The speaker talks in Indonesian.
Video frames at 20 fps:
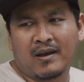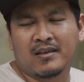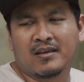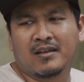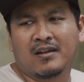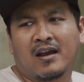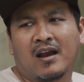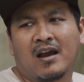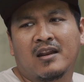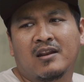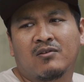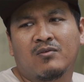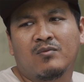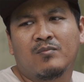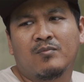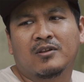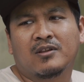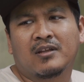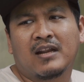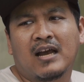panjenengan niku
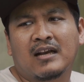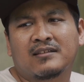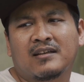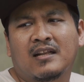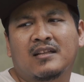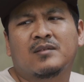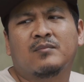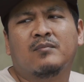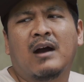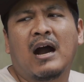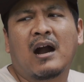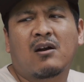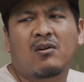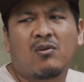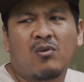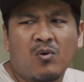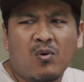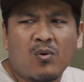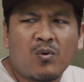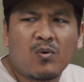mboten angsal
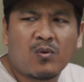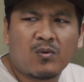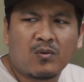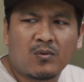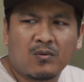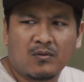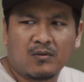sembako.